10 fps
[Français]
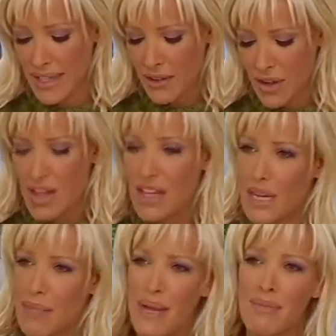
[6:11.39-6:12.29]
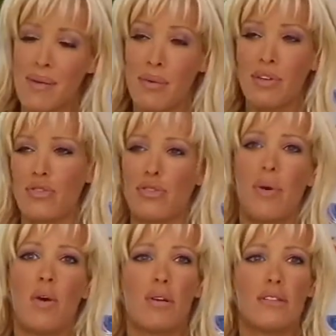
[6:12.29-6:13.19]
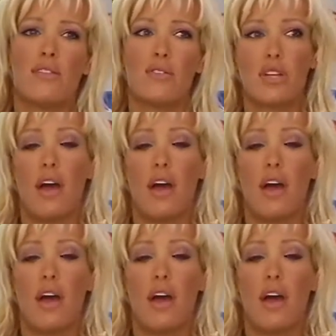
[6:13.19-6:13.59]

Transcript: j'ai pas le temps, j'appelle maman et je suis hyper angoissée.